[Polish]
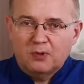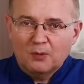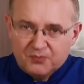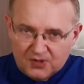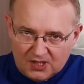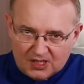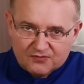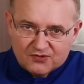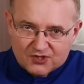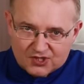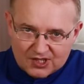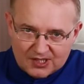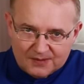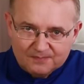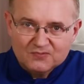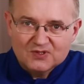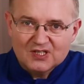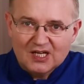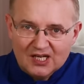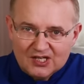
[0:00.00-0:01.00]
po
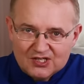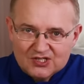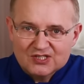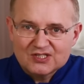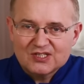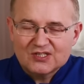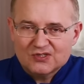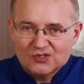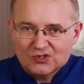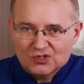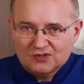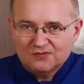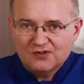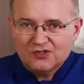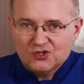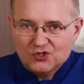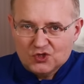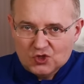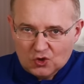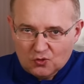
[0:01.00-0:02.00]
pierwsze należy
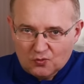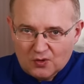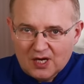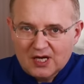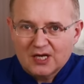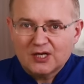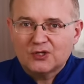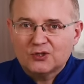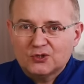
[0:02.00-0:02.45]
zastosować zioła,